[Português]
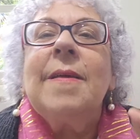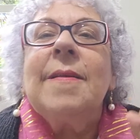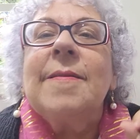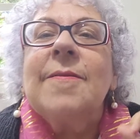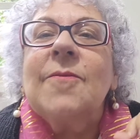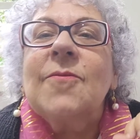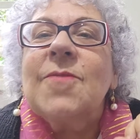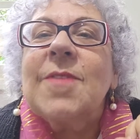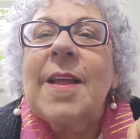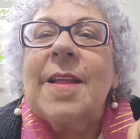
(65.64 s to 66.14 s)

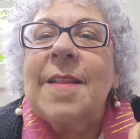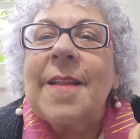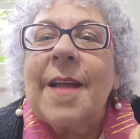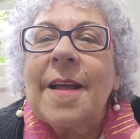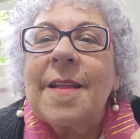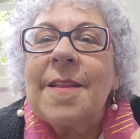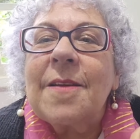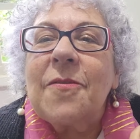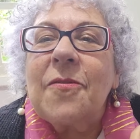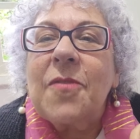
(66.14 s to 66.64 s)
Não tem
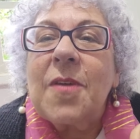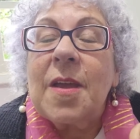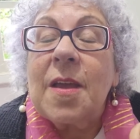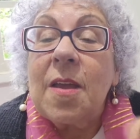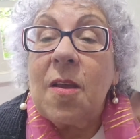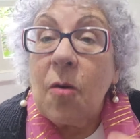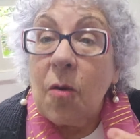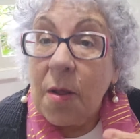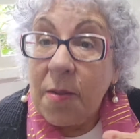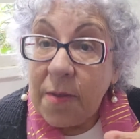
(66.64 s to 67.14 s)
nada a ver.
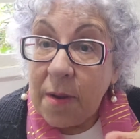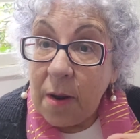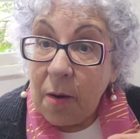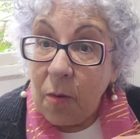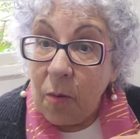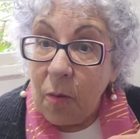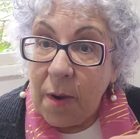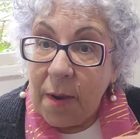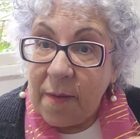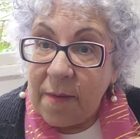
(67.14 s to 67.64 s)
E outra
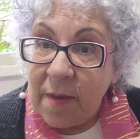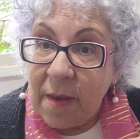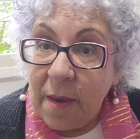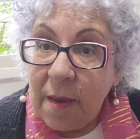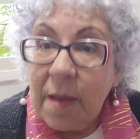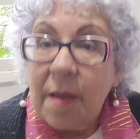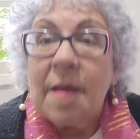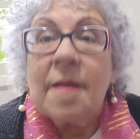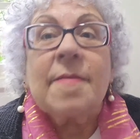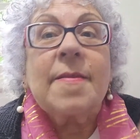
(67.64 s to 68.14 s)
coisa,
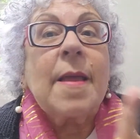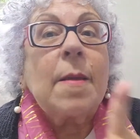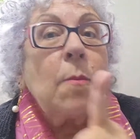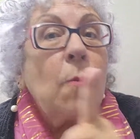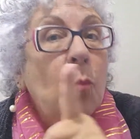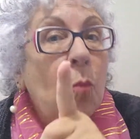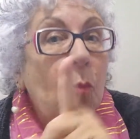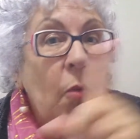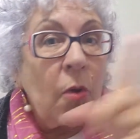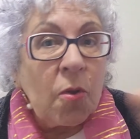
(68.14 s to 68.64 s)
hein? Tem
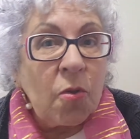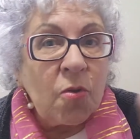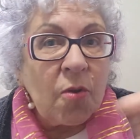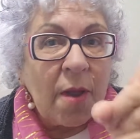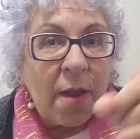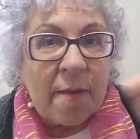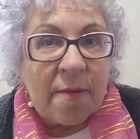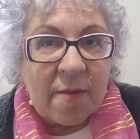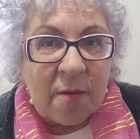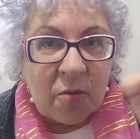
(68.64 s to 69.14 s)
muito
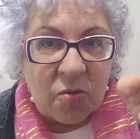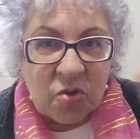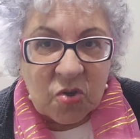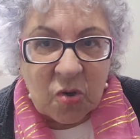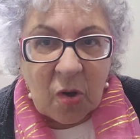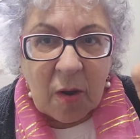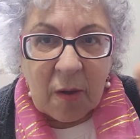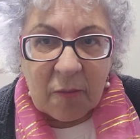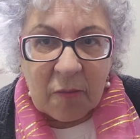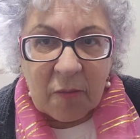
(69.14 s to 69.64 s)
casal
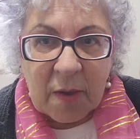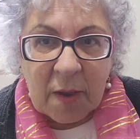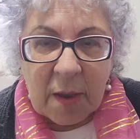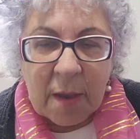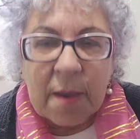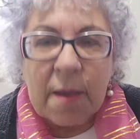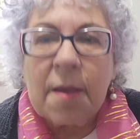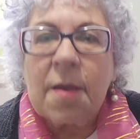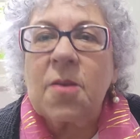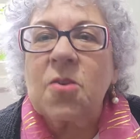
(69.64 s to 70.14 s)
jovem
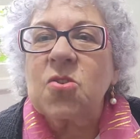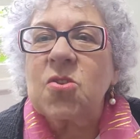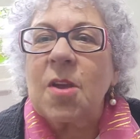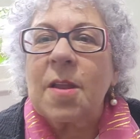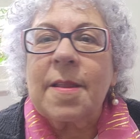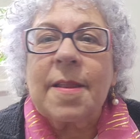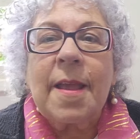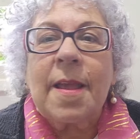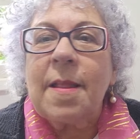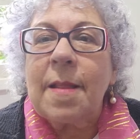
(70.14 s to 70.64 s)
aí que já
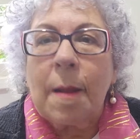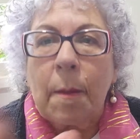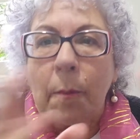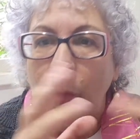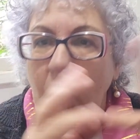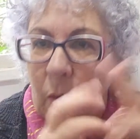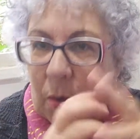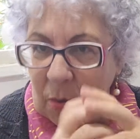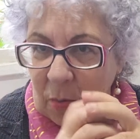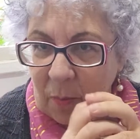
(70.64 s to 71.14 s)
nem
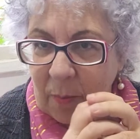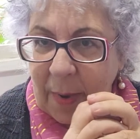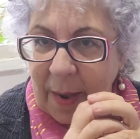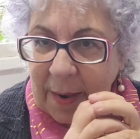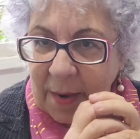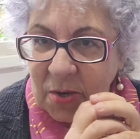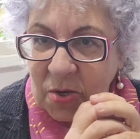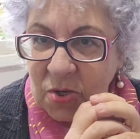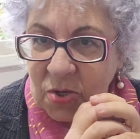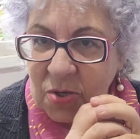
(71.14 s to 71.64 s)
namoram
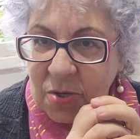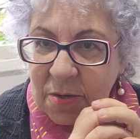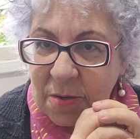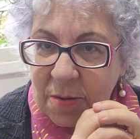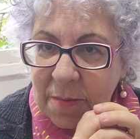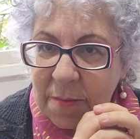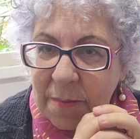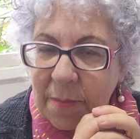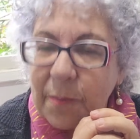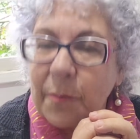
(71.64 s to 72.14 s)
mais
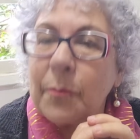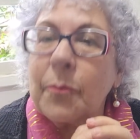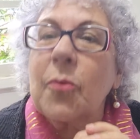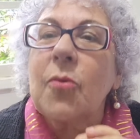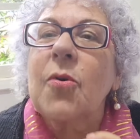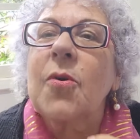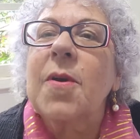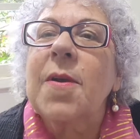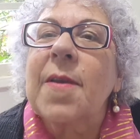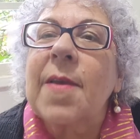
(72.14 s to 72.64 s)

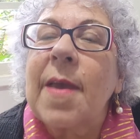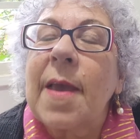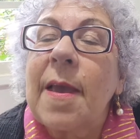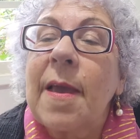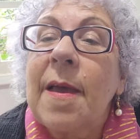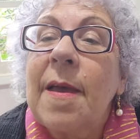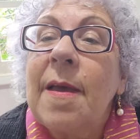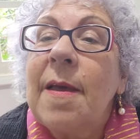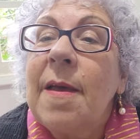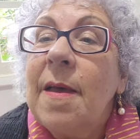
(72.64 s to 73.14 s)

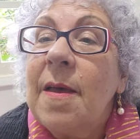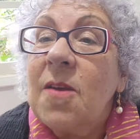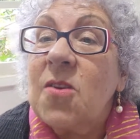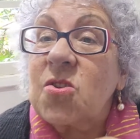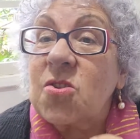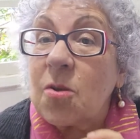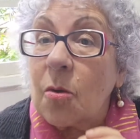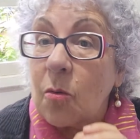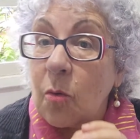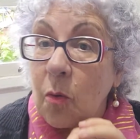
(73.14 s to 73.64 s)
porque
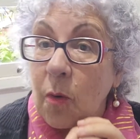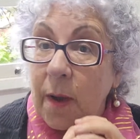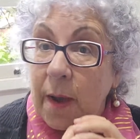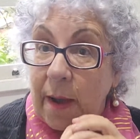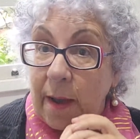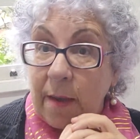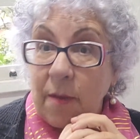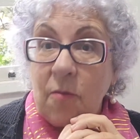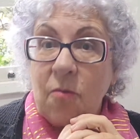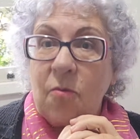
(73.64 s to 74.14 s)
estão
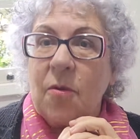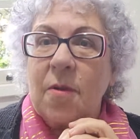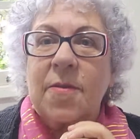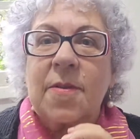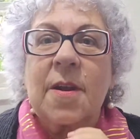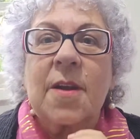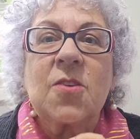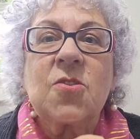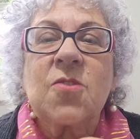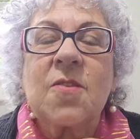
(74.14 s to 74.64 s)
correndo
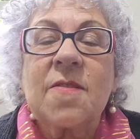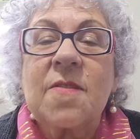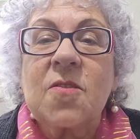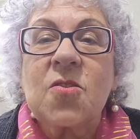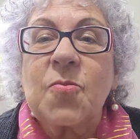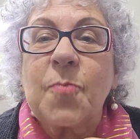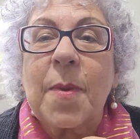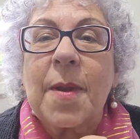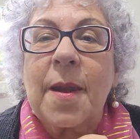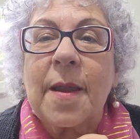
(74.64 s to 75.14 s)
atrás
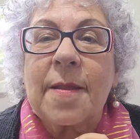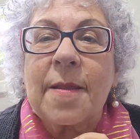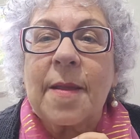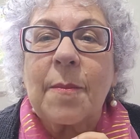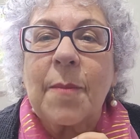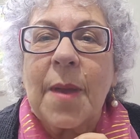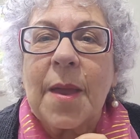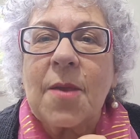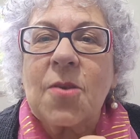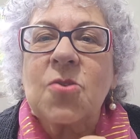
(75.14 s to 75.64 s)

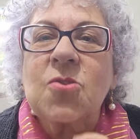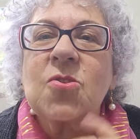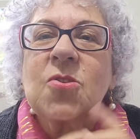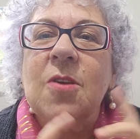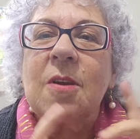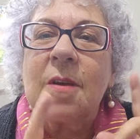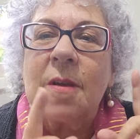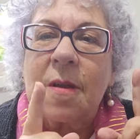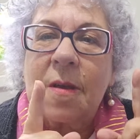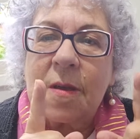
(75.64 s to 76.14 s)

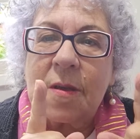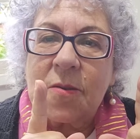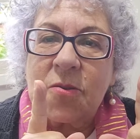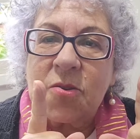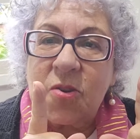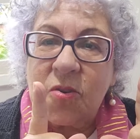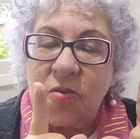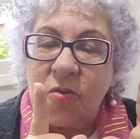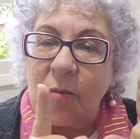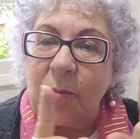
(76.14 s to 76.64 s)
desesperadamente
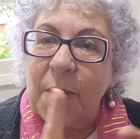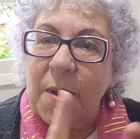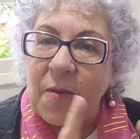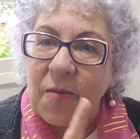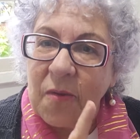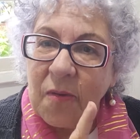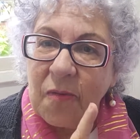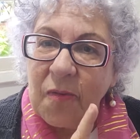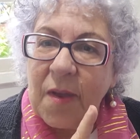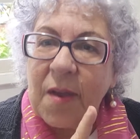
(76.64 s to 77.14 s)
de
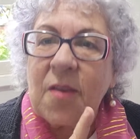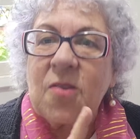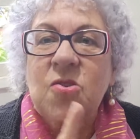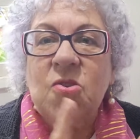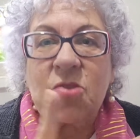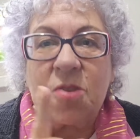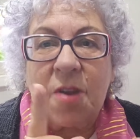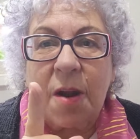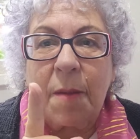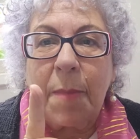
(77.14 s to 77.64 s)
sobreviver,
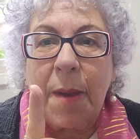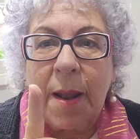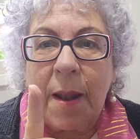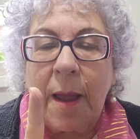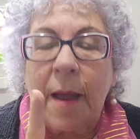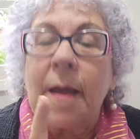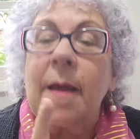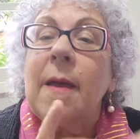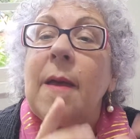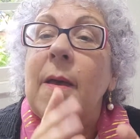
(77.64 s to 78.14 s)
de
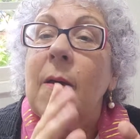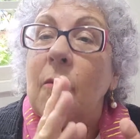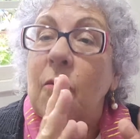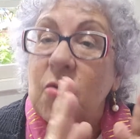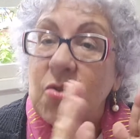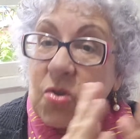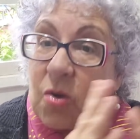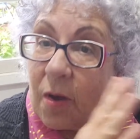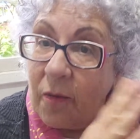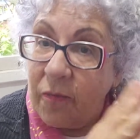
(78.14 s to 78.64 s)
trabalhar.
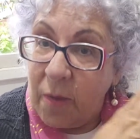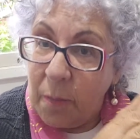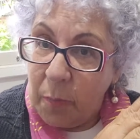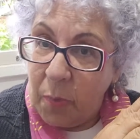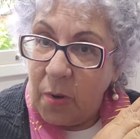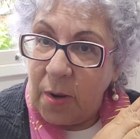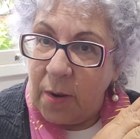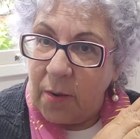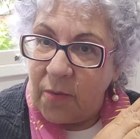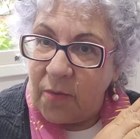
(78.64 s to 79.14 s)
O jovem,
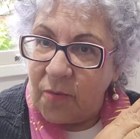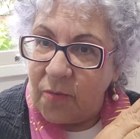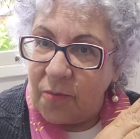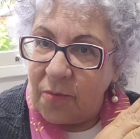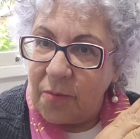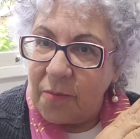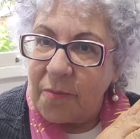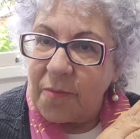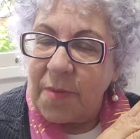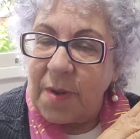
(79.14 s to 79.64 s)
por
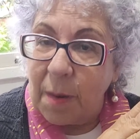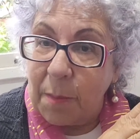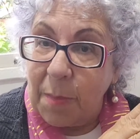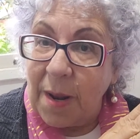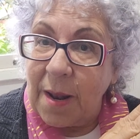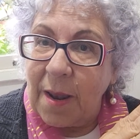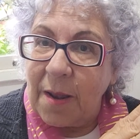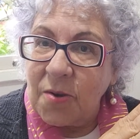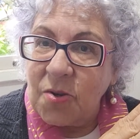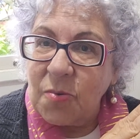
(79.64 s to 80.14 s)
isso,
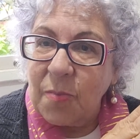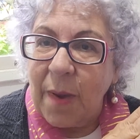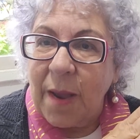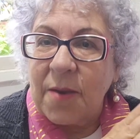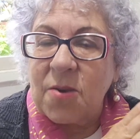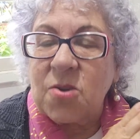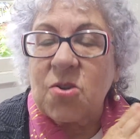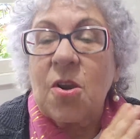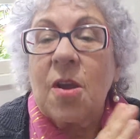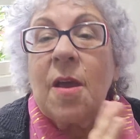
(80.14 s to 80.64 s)
trabalhar
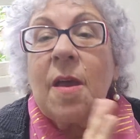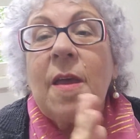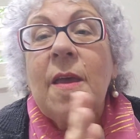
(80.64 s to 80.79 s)
demais.